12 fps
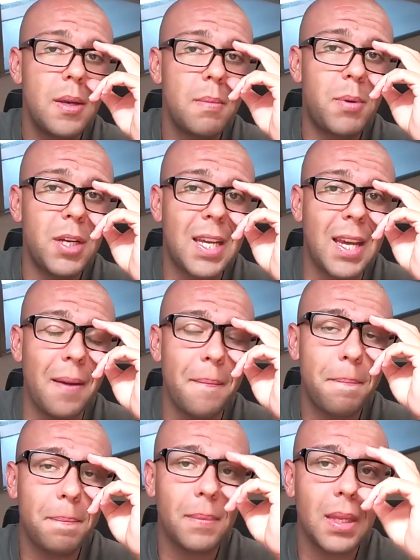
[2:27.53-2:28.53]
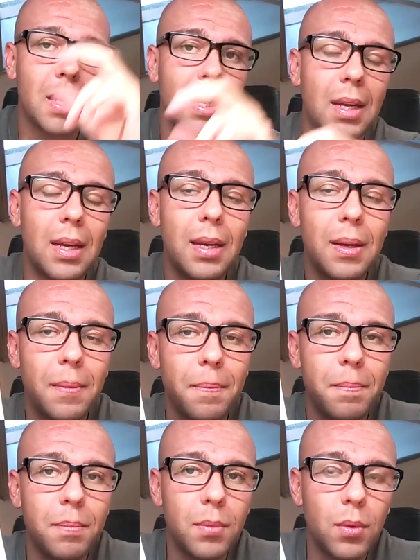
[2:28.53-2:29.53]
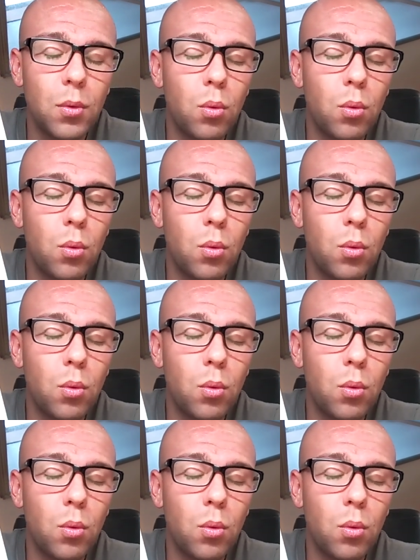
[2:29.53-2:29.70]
poiché ehm,